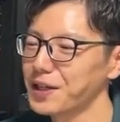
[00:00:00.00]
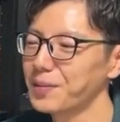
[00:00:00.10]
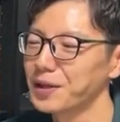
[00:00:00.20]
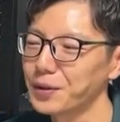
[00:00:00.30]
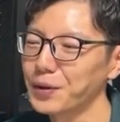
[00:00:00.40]

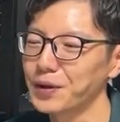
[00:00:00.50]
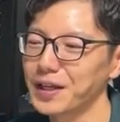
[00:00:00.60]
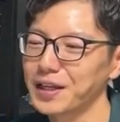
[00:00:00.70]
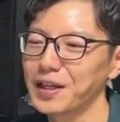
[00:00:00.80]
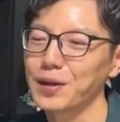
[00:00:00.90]
氷見と、
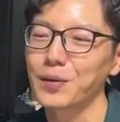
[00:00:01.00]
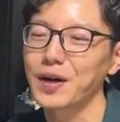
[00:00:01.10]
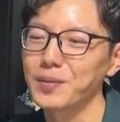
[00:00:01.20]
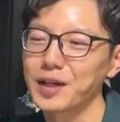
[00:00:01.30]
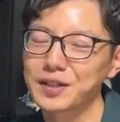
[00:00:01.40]
えー、キリコ
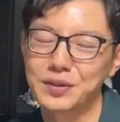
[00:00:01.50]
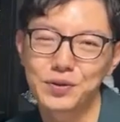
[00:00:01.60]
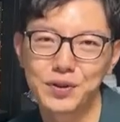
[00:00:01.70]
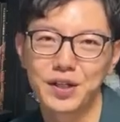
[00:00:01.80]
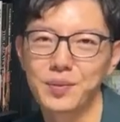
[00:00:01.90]
が昔
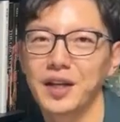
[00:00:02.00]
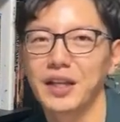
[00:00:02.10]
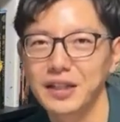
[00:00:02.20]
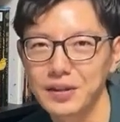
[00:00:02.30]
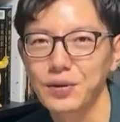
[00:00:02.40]
行方不明に
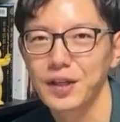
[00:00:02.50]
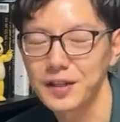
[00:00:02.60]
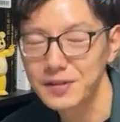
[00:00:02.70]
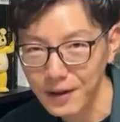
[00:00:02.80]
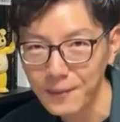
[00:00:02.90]
なった時
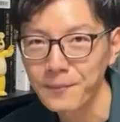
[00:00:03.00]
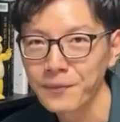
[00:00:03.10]
ですね、